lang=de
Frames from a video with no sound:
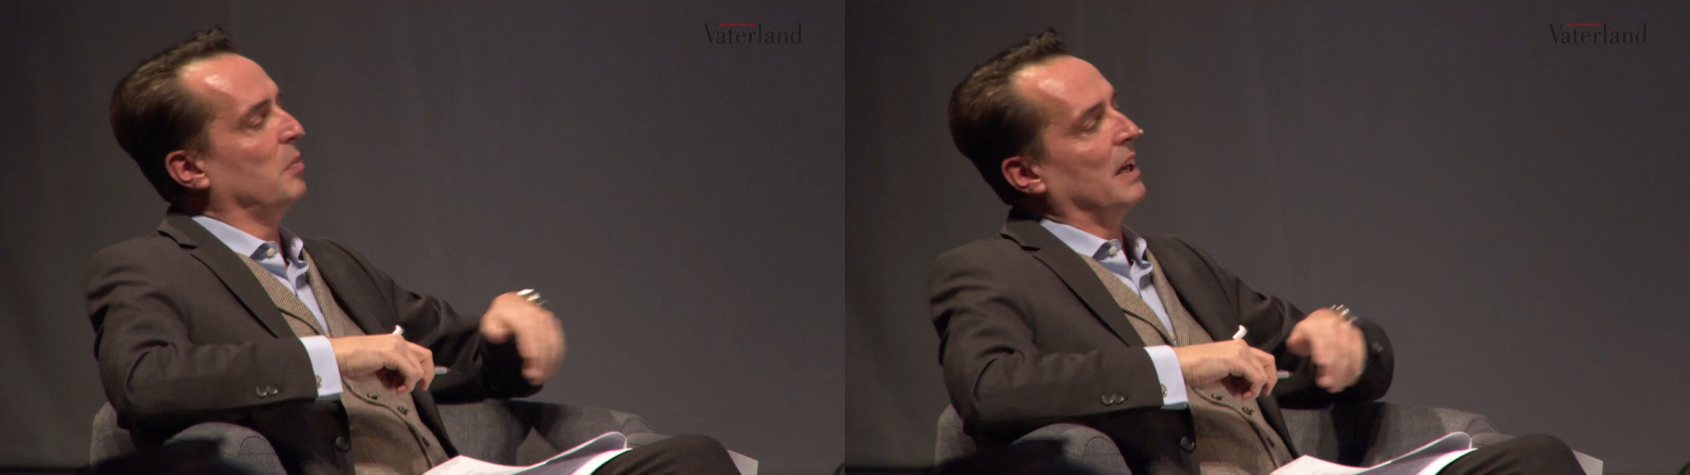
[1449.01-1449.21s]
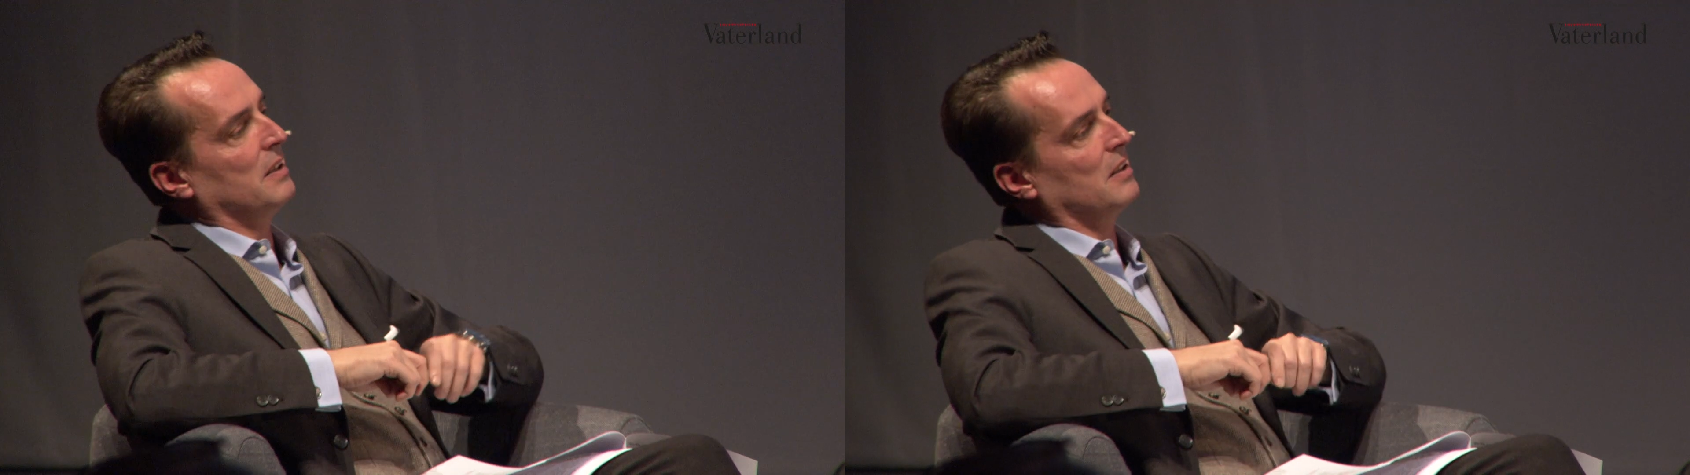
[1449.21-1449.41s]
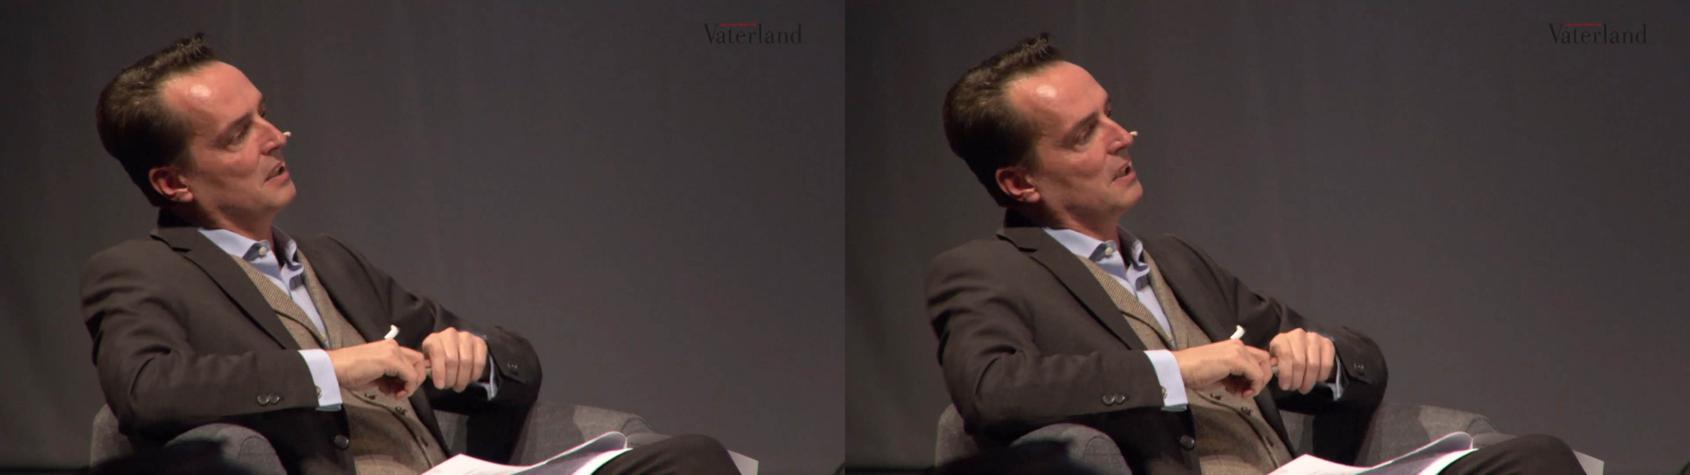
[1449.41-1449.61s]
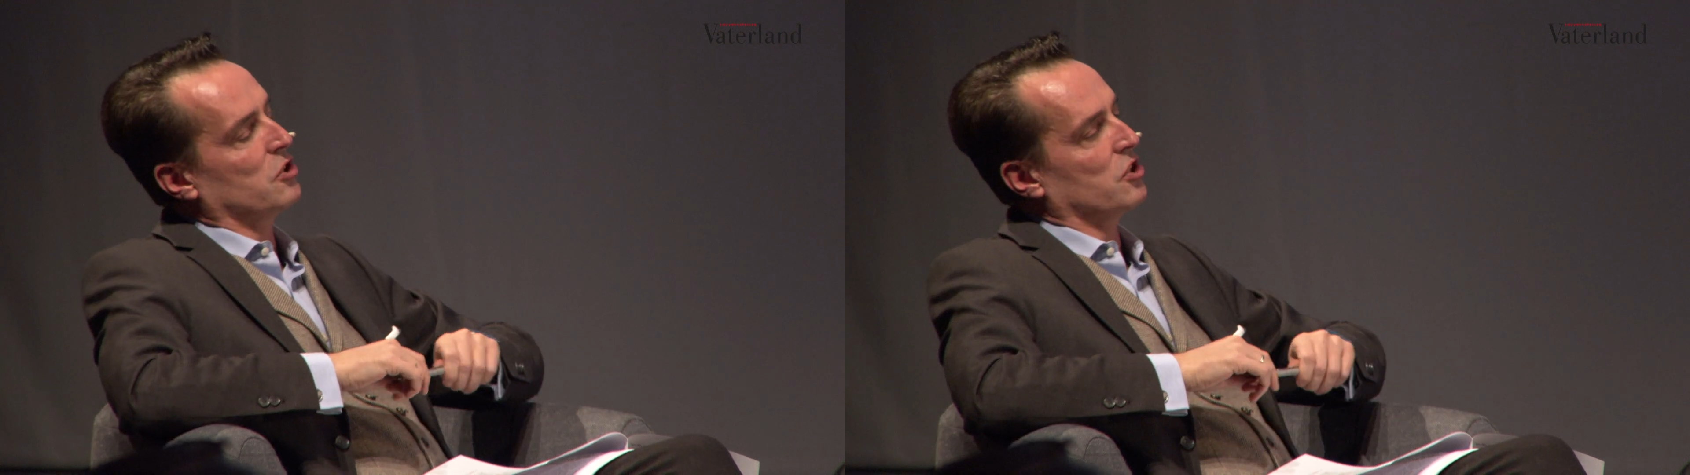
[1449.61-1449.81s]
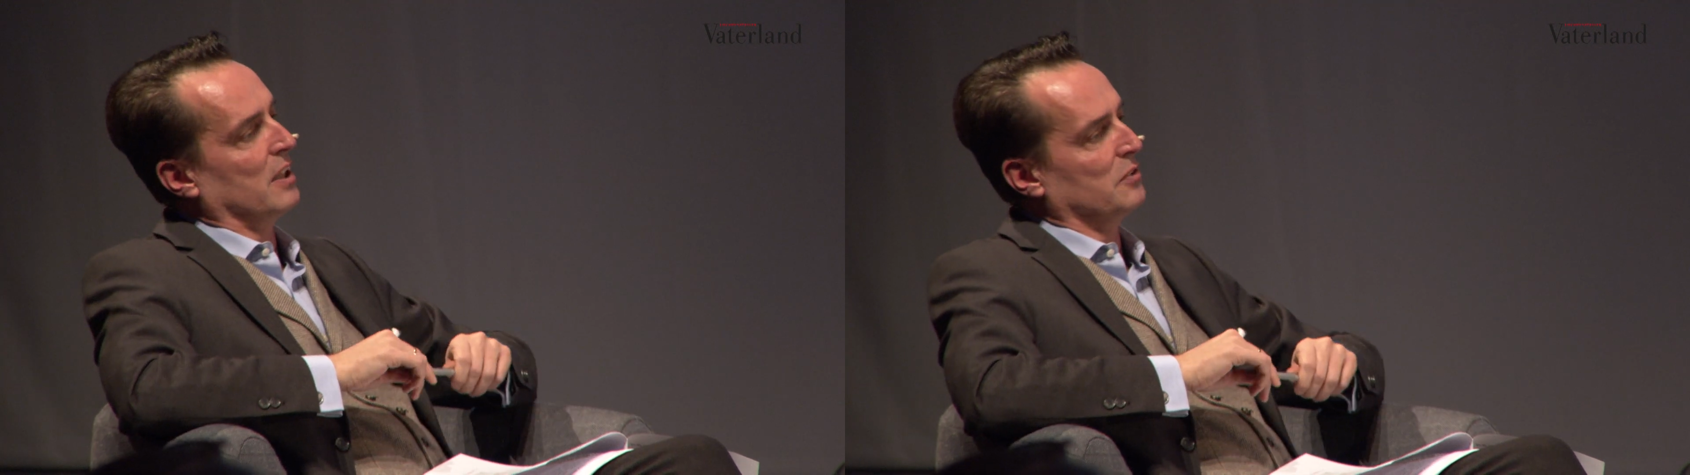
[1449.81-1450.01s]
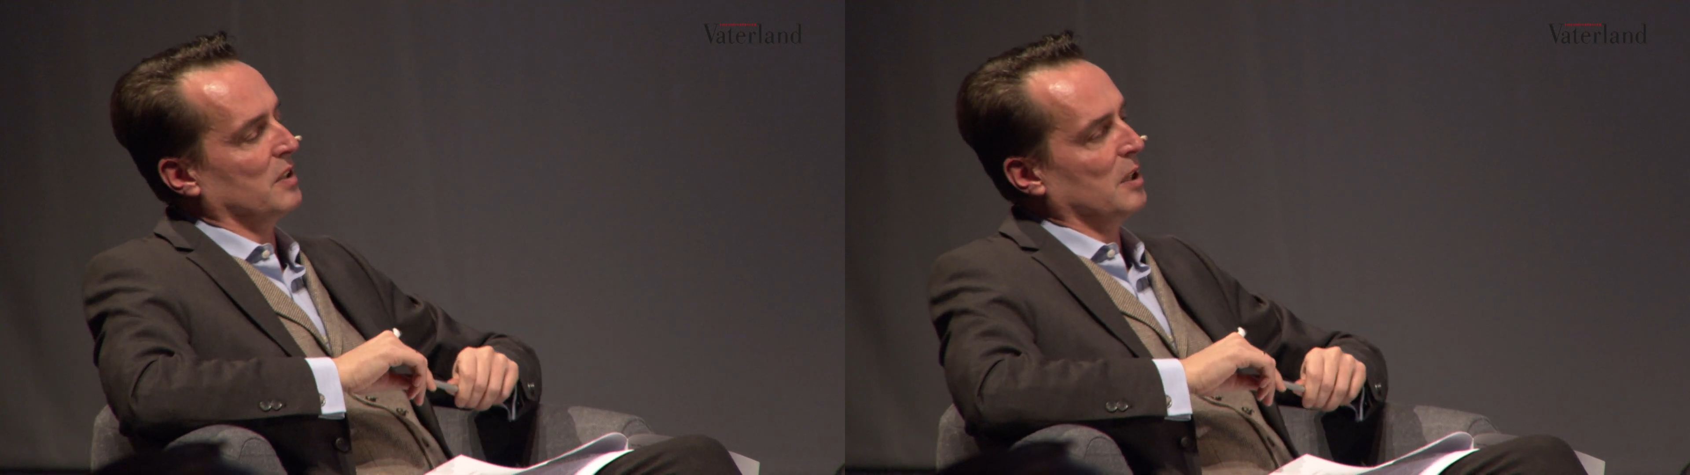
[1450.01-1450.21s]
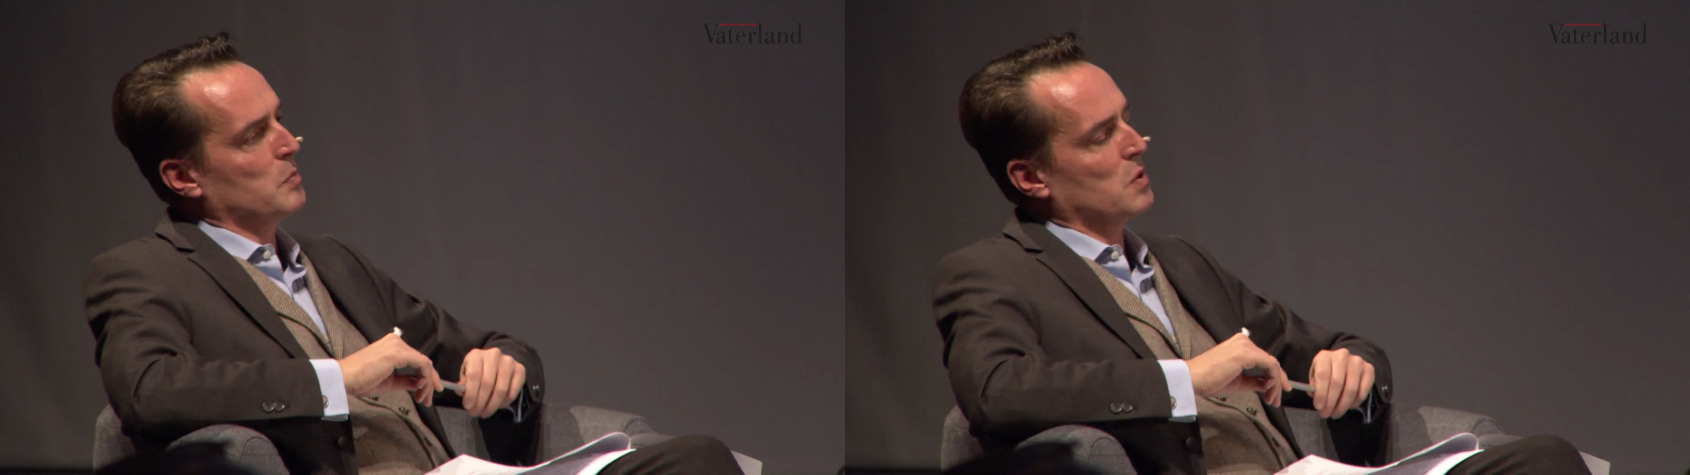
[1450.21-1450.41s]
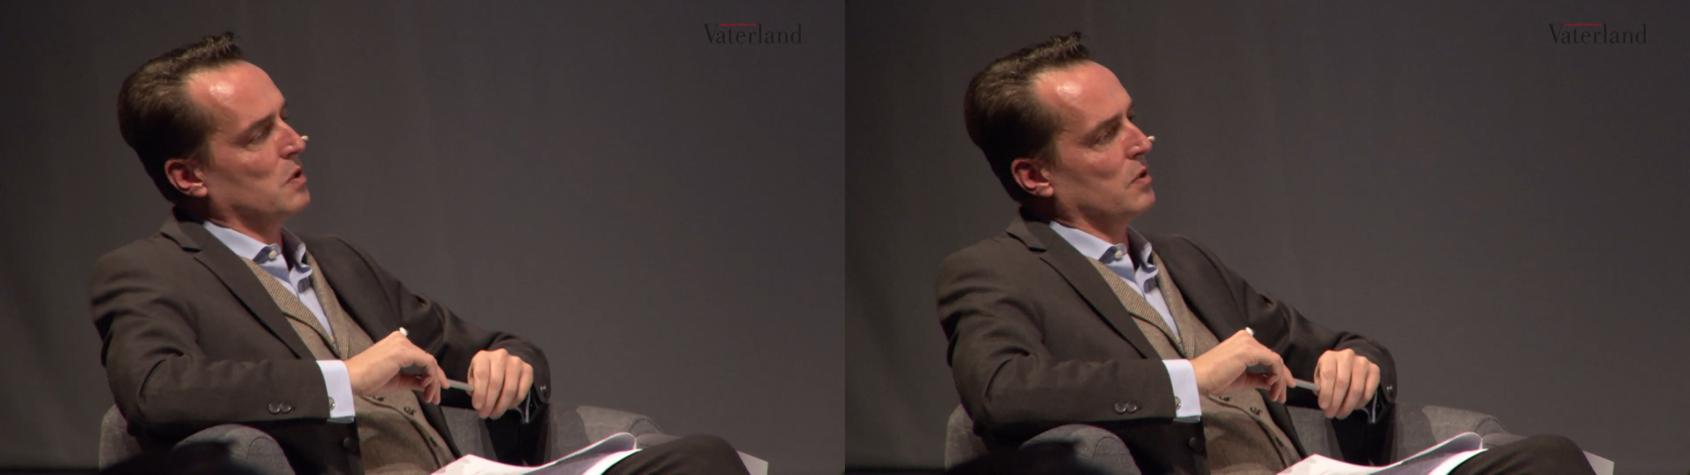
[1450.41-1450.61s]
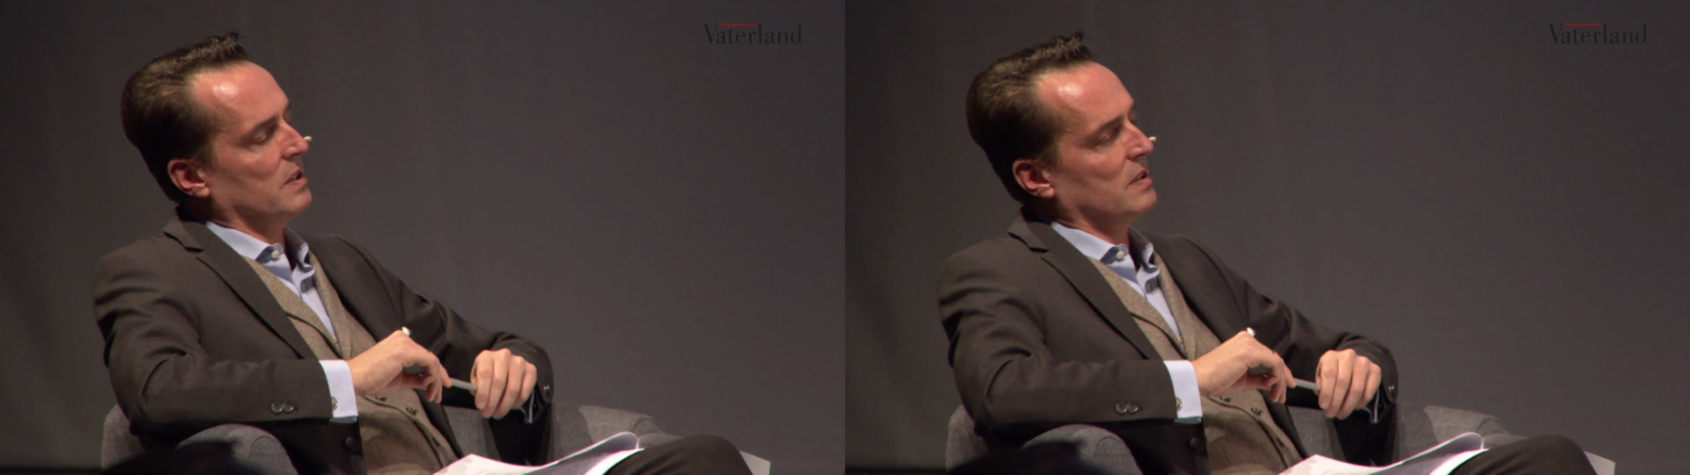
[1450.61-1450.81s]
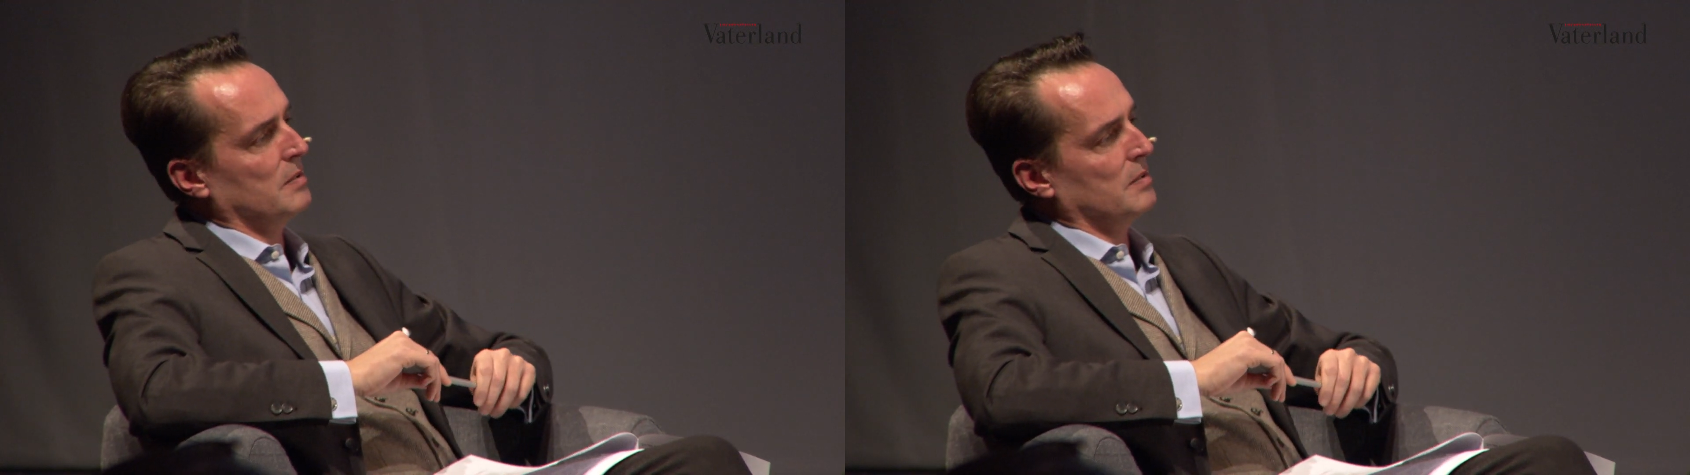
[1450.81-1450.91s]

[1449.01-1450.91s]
beide nie geschafft. Gibt es so Leute?